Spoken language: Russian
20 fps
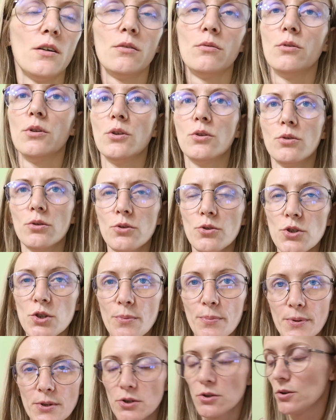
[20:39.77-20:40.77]
Ой, кот
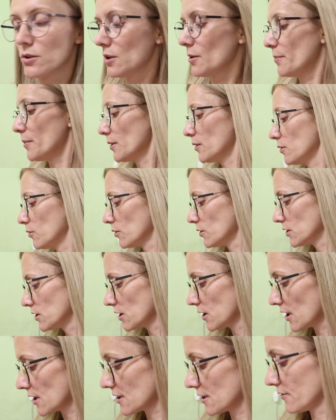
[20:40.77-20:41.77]
уже пошел на балкон
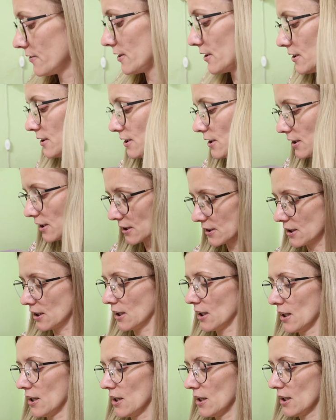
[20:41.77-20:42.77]
дела свои делать.
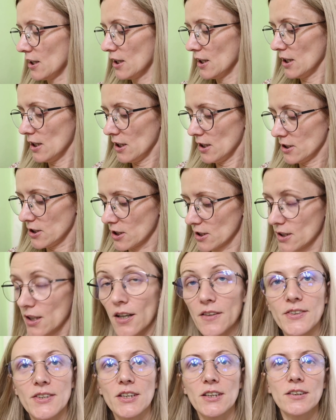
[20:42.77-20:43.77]
Сейчас,
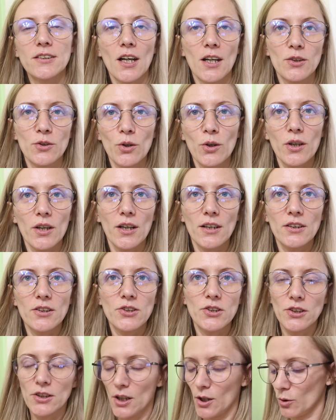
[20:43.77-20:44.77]
как всегда, только я
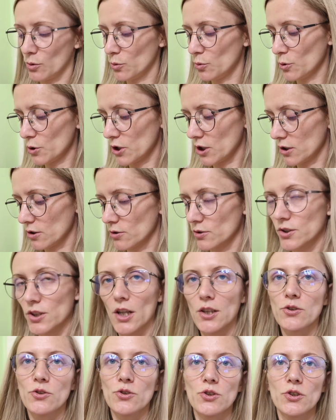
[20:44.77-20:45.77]
начинаю кушать, он
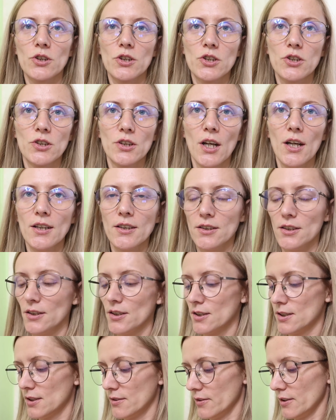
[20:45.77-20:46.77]
сразу же начинает
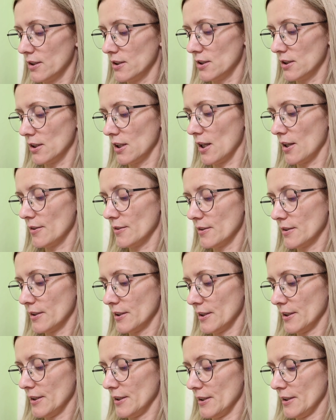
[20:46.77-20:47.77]
делать свои дела.
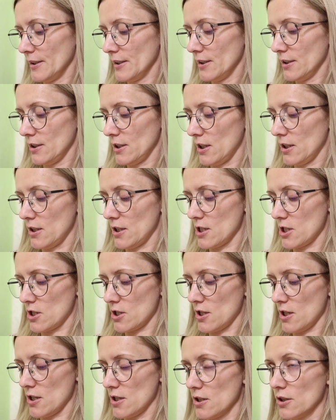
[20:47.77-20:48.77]

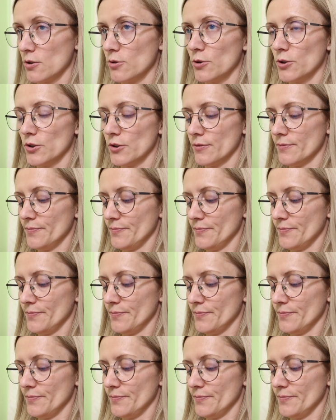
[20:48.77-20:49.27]
Какашка, а не кот.